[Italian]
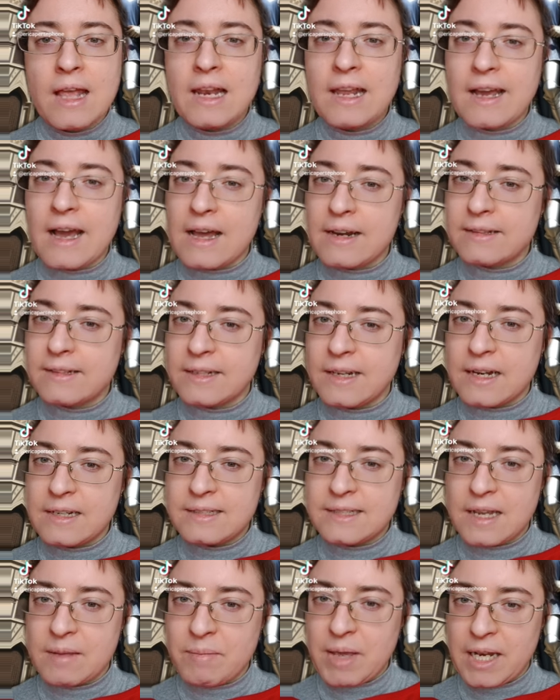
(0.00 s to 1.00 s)
le carte
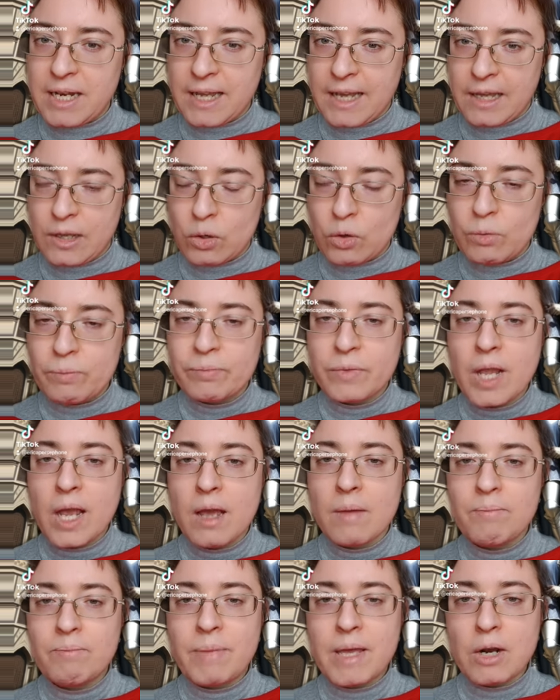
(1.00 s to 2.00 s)
dal seme nero,
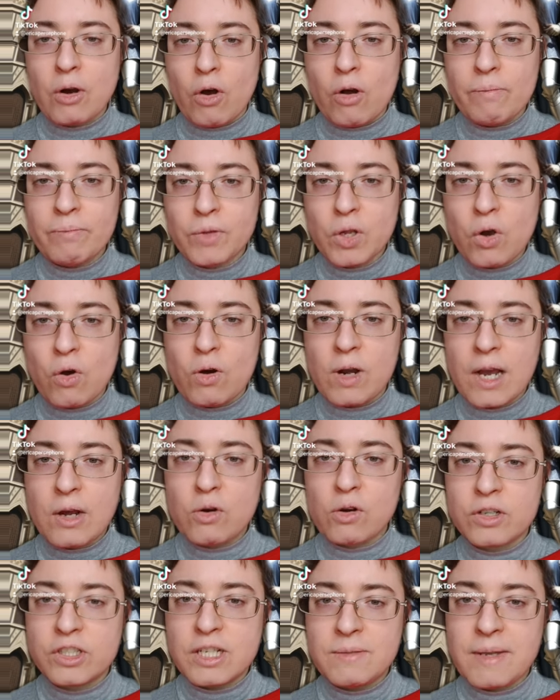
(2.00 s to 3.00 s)
però con
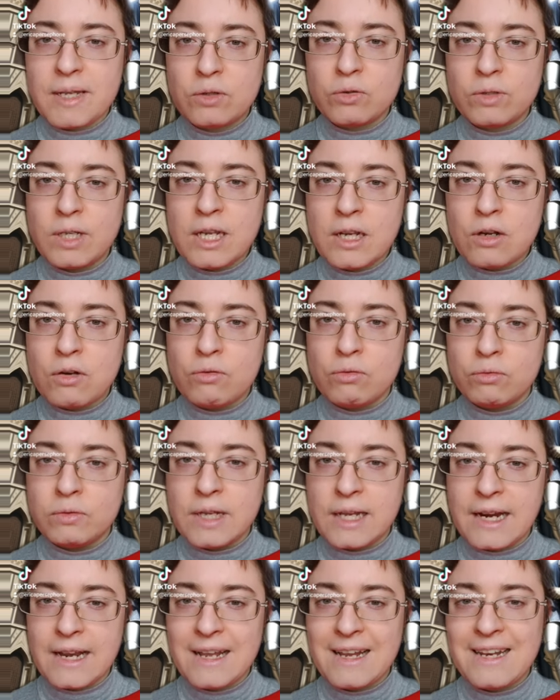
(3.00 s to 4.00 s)
l'accorgimento di
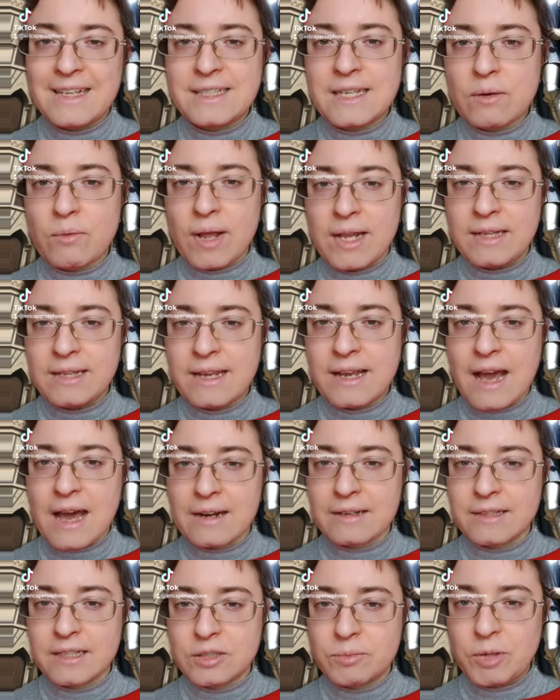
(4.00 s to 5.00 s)
includere le seguenti
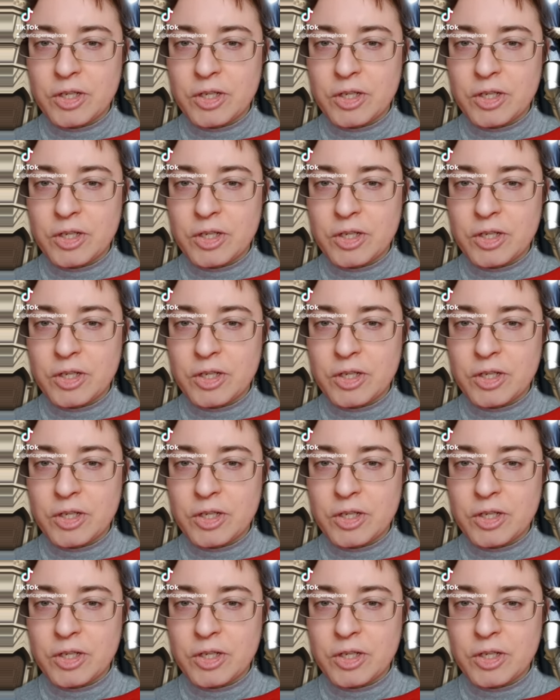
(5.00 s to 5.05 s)
carte